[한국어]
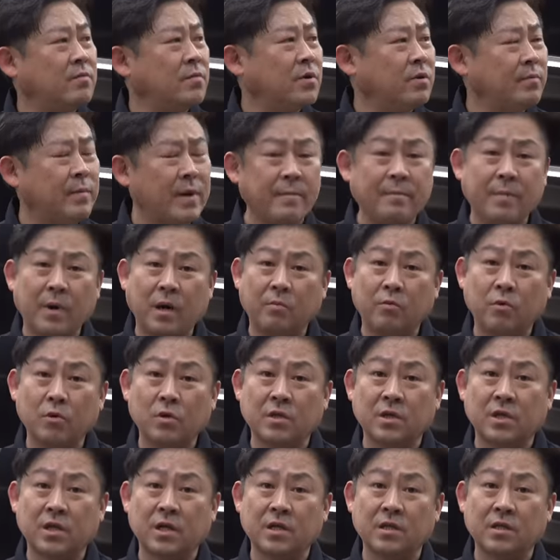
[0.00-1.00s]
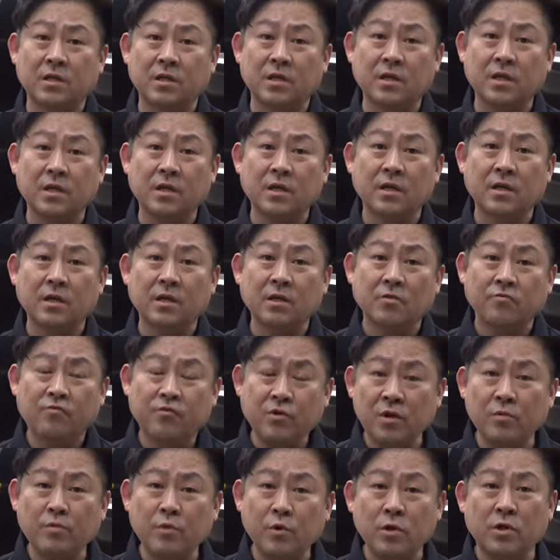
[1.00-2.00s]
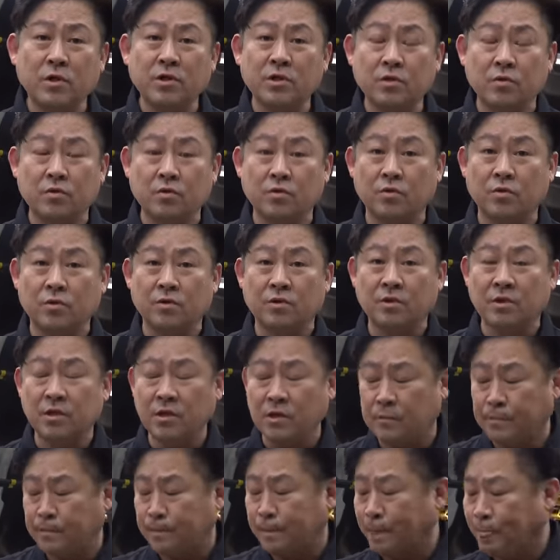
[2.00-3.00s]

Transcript: 뭐 멤버 볼트라든지 휠 볼트 정도거든요.